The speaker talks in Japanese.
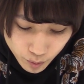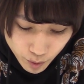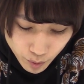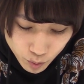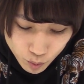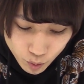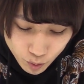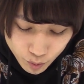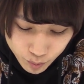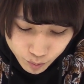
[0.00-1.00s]
まあ、今のところ
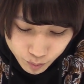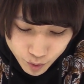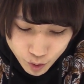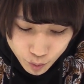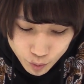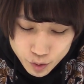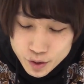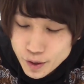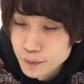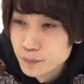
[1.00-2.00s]
めっちゃ余裕っ
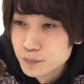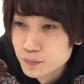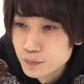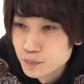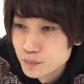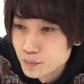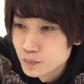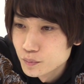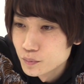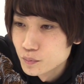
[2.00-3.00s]
すね
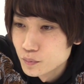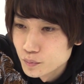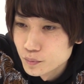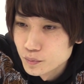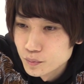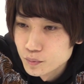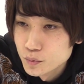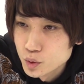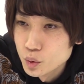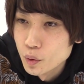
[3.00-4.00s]
強い
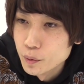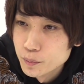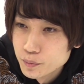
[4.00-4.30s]
強い